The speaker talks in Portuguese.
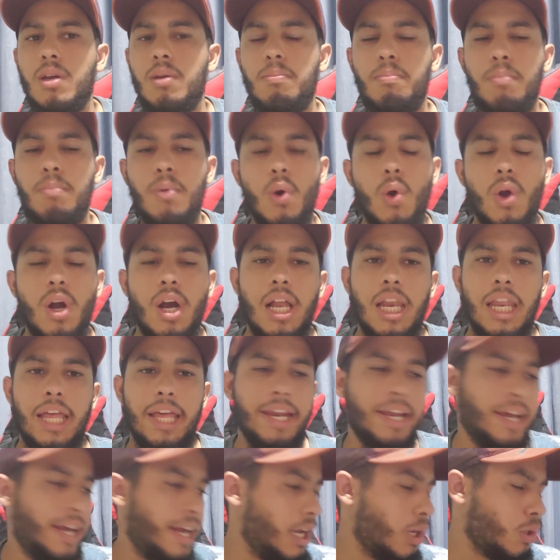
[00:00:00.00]
Bom
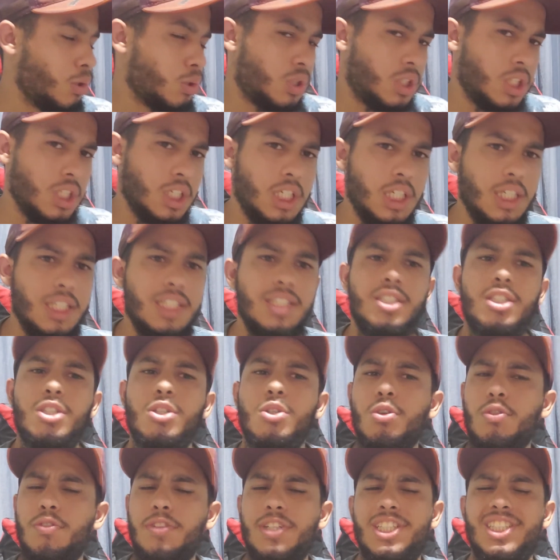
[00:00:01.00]
galera, é o seguinte,
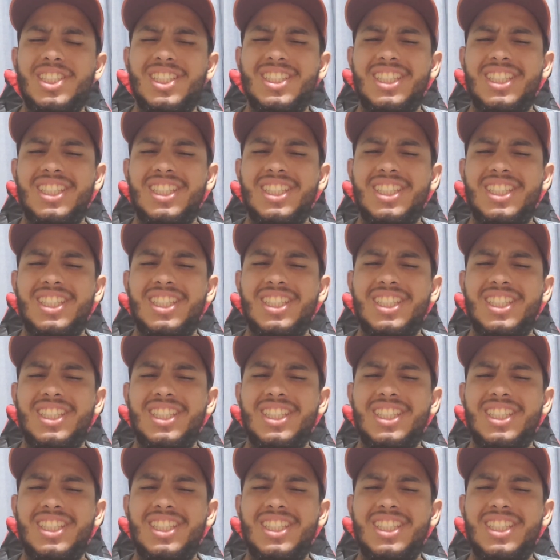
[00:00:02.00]
no vídeo